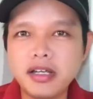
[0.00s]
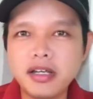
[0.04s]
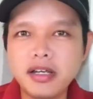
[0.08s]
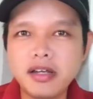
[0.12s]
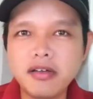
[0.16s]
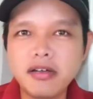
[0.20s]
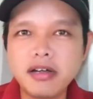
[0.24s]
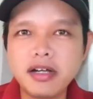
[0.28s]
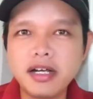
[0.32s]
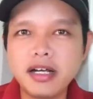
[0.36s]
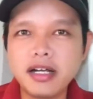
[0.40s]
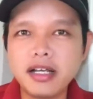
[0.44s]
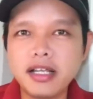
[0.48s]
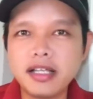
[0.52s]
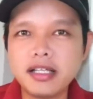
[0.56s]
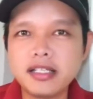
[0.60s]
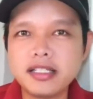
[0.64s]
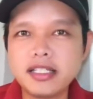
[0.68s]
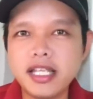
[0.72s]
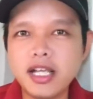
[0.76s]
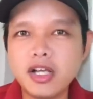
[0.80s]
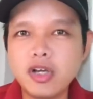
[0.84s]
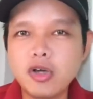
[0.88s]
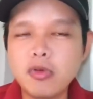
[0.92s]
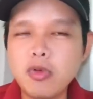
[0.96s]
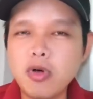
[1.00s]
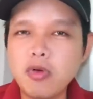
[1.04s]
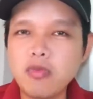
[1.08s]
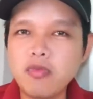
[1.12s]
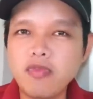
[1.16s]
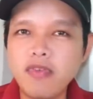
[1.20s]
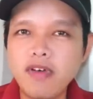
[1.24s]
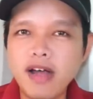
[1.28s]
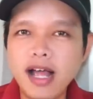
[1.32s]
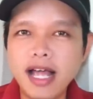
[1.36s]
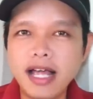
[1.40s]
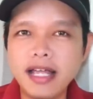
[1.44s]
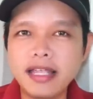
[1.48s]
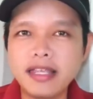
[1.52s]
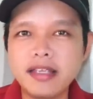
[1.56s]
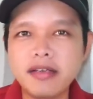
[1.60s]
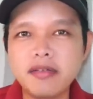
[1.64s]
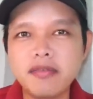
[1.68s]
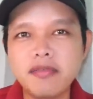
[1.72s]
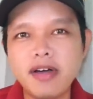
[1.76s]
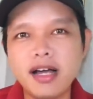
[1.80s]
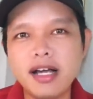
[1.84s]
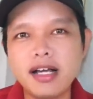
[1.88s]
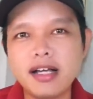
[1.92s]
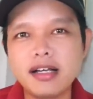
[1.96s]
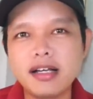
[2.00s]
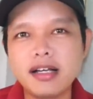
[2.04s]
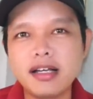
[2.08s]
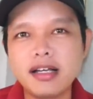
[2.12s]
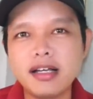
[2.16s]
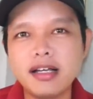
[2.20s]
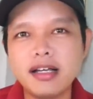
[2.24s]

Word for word: nói rằng là sẽ có một vài nhân vật